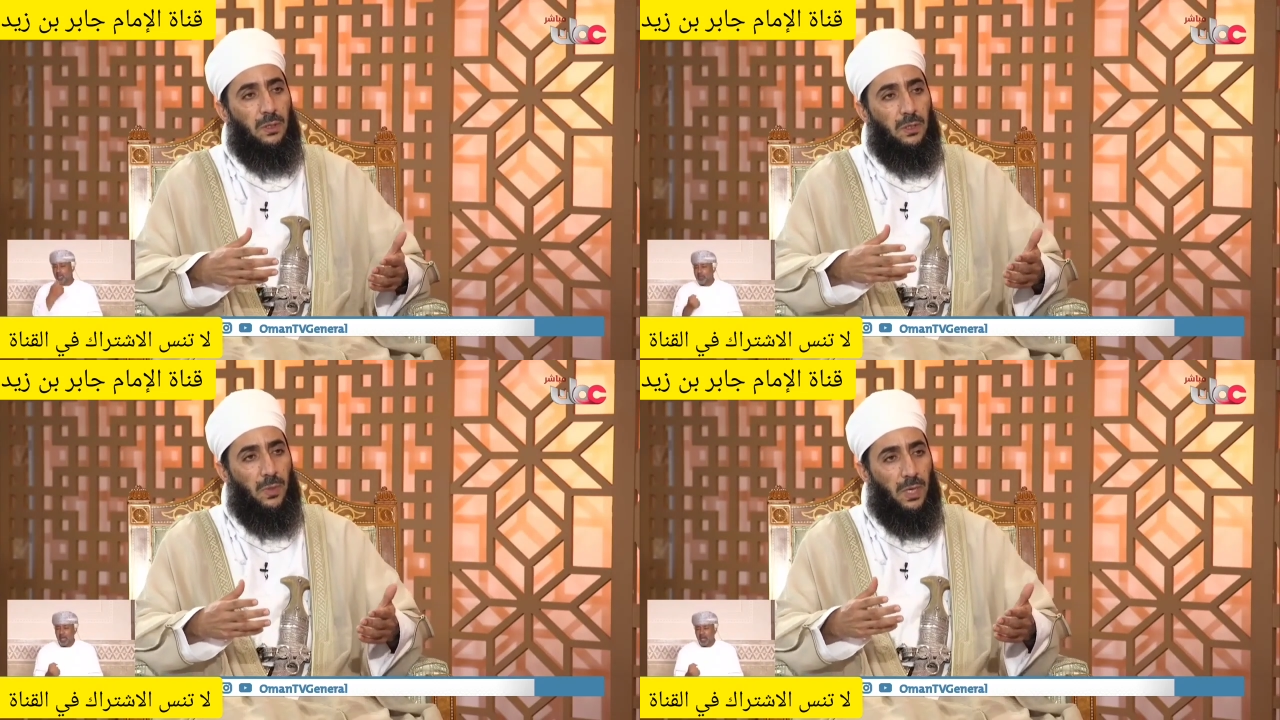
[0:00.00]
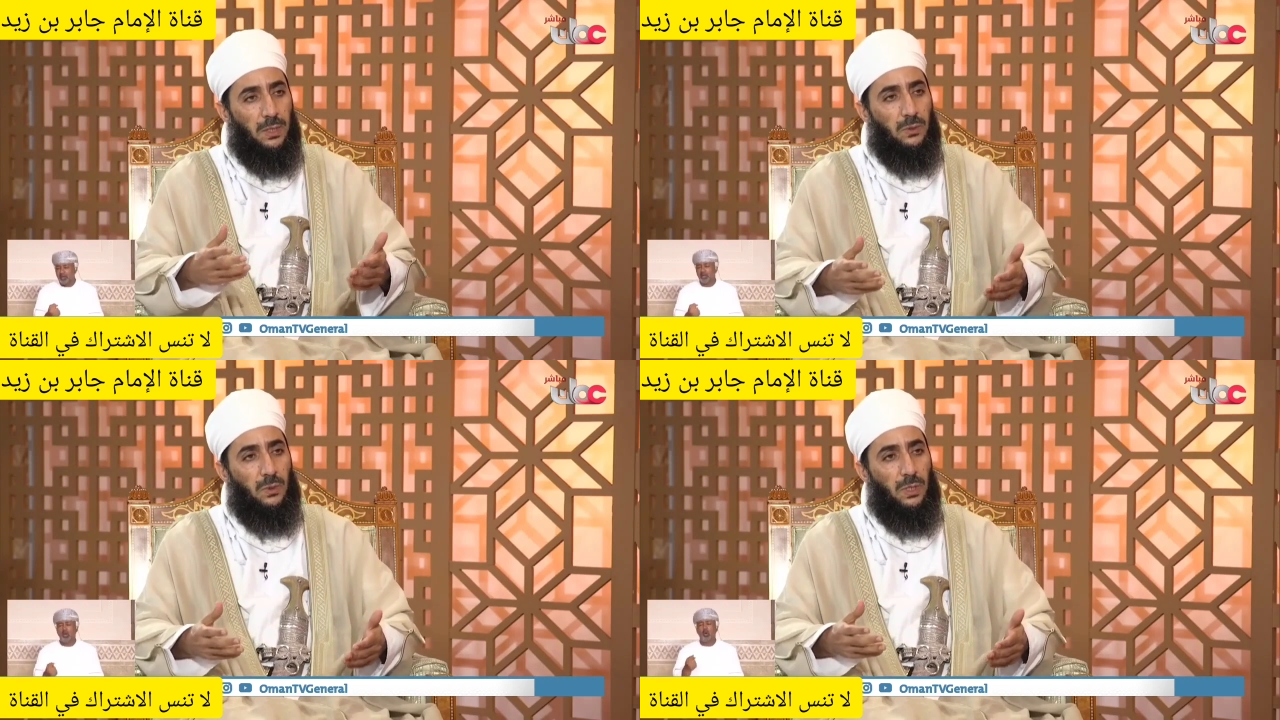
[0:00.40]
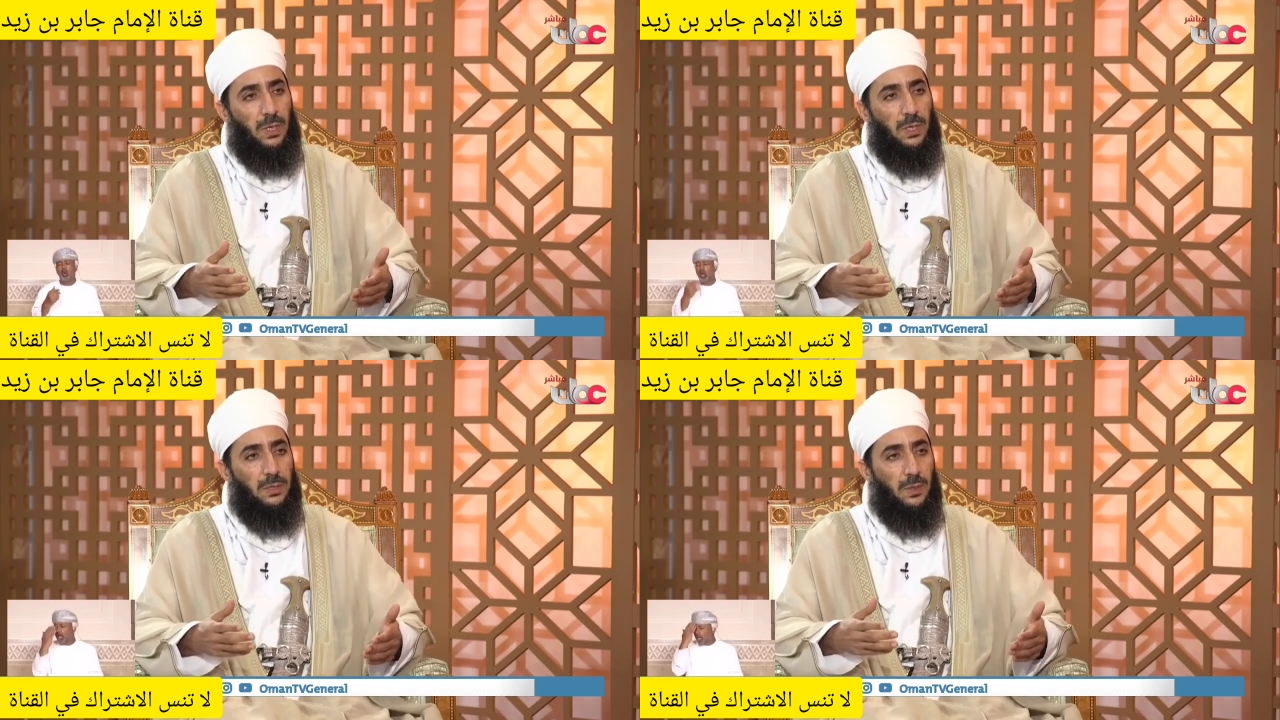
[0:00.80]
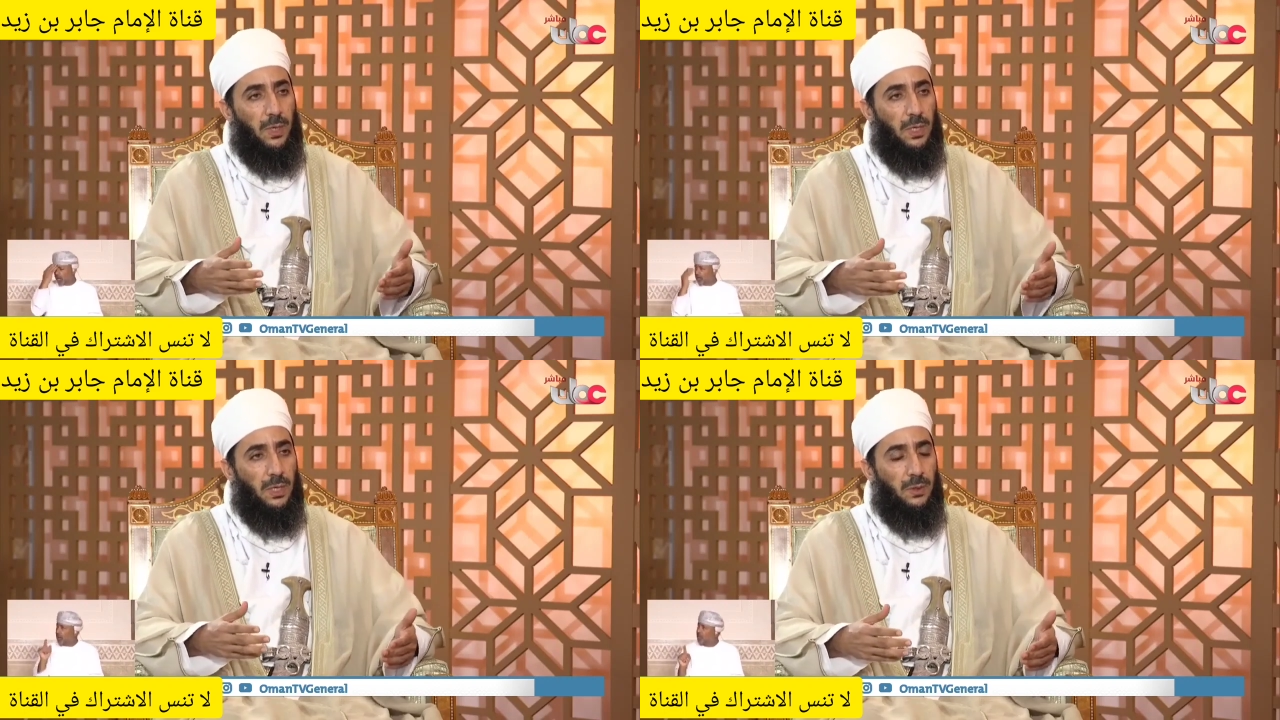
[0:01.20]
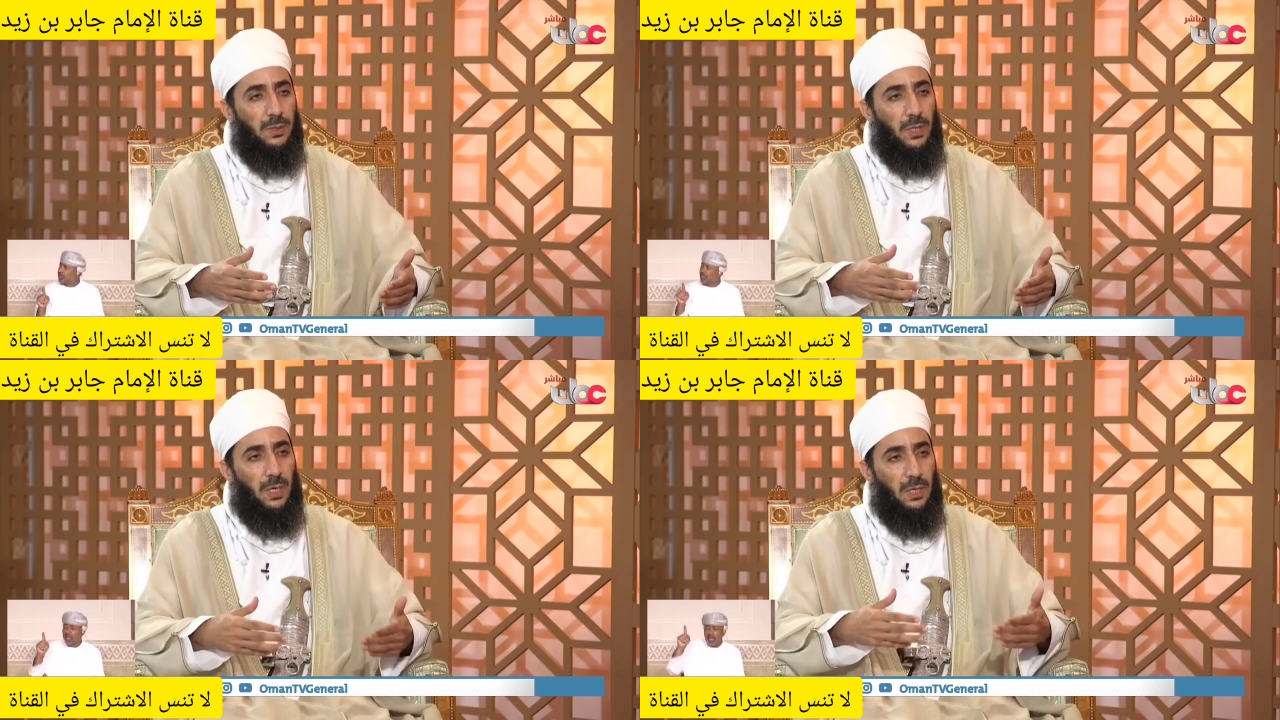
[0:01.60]
عبادة لله تبارك
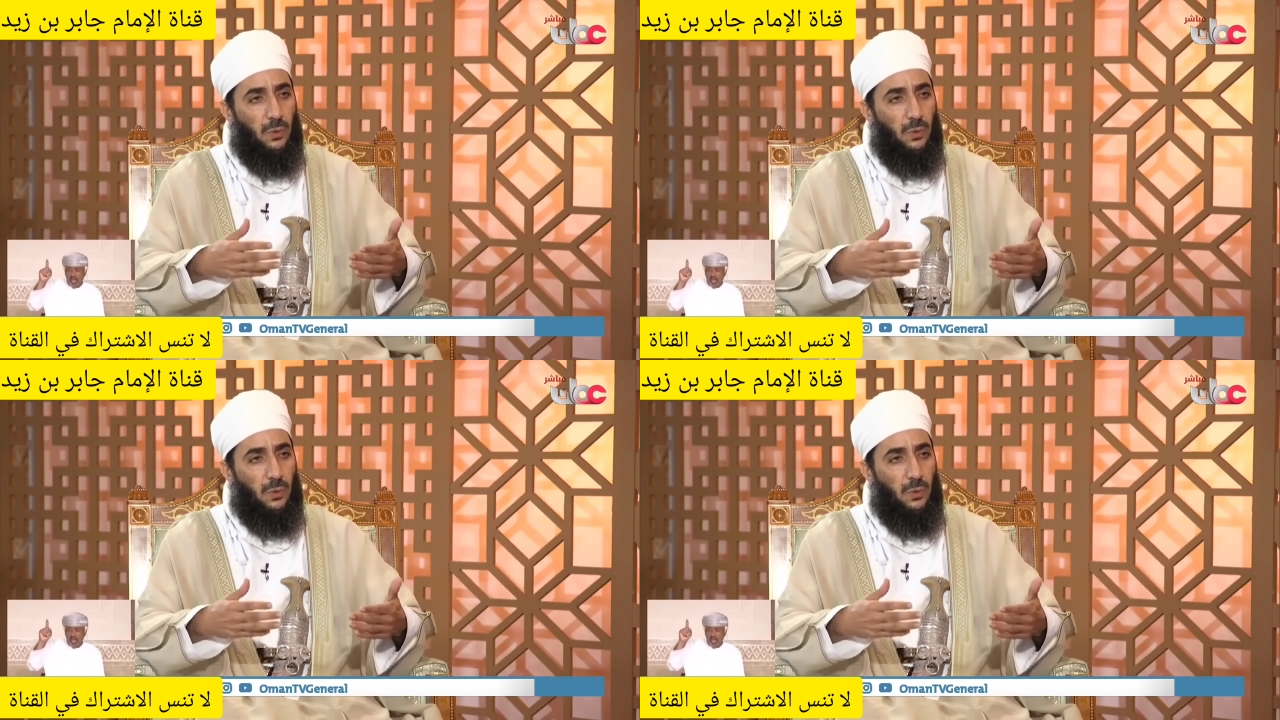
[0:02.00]
وتعالى